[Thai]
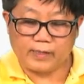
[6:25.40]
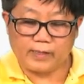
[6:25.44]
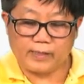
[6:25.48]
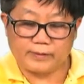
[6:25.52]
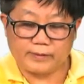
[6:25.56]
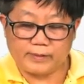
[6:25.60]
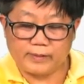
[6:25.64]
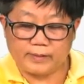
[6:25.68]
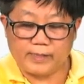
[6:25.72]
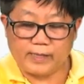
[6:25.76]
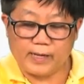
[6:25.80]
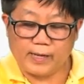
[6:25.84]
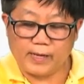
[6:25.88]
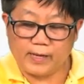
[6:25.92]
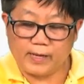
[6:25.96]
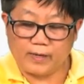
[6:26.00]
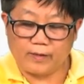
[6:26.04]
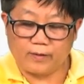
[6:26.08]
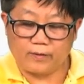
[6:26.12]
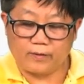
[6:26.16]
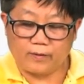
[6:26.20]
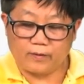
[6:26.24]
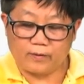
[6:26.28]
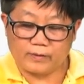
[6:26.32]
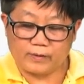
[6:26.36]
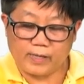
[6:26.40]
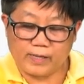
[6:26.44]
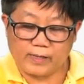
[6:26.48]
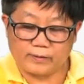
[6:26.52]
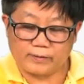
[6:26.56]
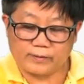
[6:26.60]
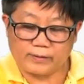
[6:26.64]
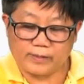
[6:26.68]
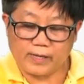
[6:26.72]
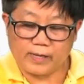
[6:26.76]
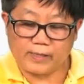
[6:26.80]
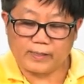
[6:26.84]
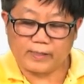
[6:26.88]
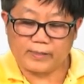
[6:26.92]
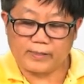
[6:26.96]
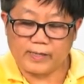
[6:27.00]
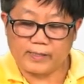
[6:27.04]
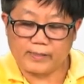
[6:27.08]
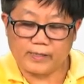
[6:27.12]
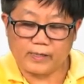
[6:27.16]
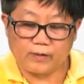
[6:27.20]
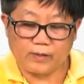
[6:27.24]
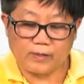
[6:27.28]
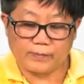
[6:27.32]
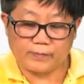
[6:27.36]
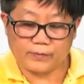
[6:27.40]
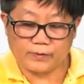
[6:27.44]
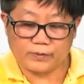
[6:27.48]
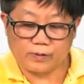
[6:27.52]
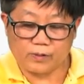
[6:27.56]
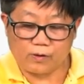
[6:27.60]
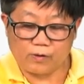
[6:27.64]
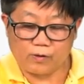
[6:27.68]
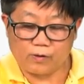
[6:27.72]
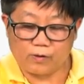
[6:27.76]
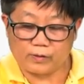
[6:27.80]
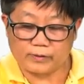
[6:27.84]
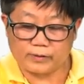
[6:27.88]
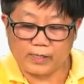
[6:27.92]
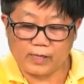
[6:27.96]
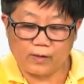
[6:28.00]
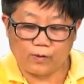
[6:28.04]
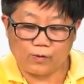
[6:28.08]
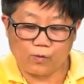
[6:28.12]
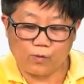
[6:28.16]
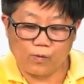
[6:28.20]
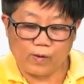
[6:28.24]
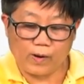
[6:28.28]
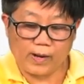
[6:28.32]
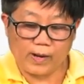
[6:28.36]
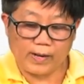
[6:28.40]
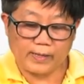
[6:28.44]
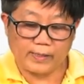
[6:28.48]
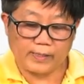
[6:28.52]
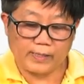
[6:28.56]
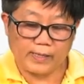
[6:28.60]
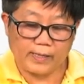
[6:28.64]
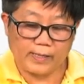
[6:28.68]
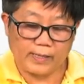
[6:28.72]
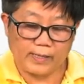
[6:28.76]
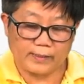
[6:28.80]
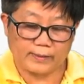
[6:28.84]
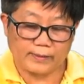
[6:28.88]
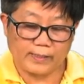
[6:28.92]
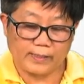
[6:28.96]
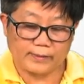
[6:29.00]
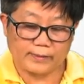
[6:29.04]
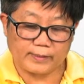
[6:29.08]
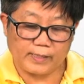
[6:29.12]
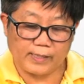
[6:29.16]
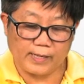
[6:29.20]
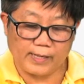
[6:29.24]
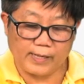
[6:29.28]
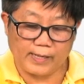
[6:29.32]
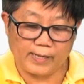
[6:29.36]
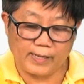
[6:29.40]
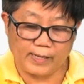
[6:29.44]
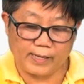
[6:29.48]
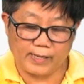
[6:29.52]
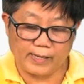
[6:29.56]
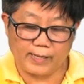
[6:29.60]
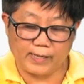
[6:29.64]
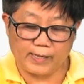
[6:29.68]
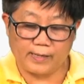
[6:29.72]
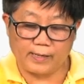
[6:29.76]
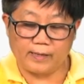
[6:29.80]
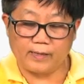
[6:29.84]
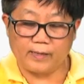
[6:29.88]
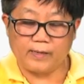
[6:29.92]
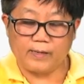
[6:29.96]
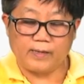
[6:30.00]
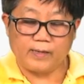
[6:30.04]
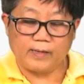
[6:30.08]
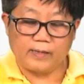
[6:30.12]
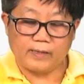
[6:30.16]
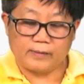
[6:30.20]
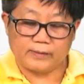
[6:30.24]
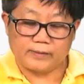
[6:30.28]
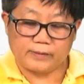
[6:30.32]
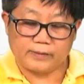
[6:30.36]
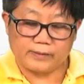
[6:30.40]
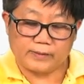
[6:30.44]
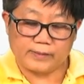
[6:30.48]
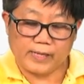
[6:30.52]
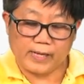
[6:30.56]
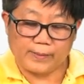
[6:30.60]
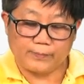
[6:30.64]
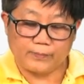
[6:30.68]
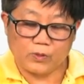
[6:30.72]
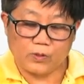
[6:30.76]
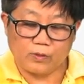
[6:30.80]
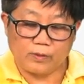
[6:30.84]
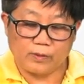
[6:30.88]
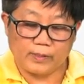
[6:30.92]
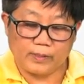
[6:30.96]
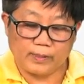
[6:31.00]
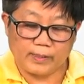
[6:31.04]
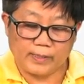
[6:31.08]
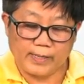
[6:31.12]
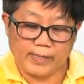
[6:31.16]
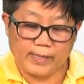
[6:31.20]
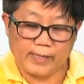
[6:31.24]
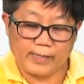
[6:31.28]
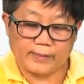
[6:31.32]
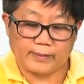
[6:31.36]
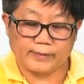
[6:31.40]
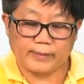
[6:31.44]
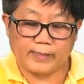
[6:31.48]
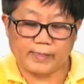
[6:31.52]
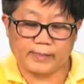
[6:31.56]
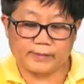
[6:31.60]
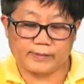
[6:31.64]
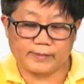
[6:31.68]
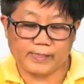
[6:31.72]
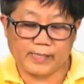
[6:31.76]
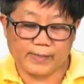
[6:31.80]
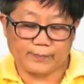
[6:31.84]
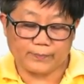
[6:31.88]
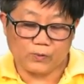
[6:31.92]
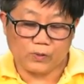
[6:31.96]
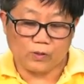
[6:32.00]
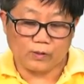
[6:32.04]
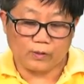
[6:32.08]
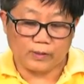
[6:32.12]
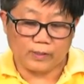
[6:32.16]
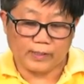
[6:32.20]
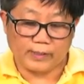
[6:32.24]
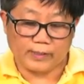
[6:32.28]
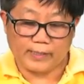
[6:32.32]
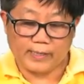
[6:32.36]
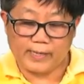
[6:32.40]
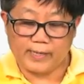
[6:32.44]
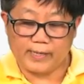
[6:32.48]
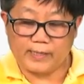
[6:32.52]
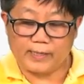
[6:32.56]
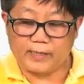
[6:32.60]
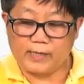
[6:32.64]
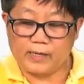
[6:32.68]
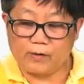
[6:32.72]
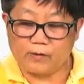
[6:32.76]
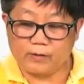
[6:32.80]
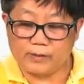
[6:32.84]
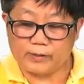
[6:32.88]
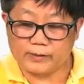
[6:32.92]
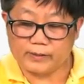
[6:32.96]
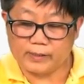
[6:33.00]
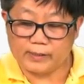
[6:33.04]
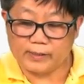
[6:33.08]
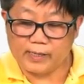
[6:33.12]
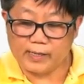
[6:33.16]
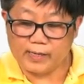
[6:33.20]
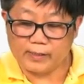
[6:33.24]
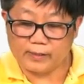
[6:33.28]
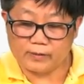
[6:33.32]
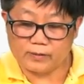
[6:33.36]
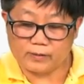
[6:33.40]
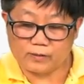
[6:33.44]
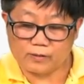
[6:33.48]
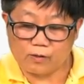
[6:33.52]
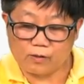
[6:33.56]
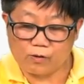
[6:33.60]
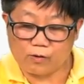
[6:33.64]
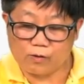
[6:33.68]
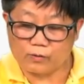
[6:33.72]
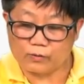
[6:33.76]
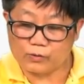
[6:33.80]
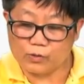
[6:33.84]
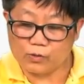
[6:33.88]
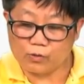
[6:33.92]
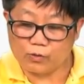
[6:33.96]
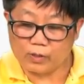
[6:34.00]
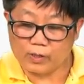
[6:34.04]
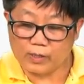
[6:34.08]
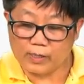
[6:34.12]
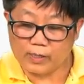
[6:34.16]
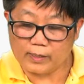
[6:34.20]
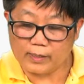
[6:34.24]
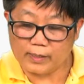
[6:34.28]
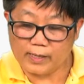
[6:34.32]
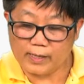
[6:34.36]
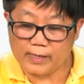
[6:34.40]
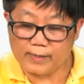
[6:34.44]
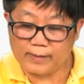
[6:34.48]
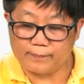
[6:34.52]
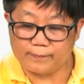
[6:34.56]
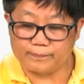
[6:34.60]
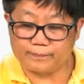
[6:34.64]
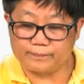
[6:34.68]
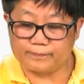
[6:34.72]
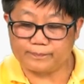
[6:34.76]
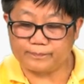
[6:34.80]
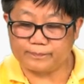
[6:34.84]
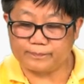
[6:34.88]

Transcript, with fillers: ก็จะได้ทางซ้ายก็ได้เท่ากับ 2 ทางขวา k ตัด k 3ยกกำลัง n ตัด 3 ยกกำลัง n เราก็จะได้ 2 ยกกำลัง m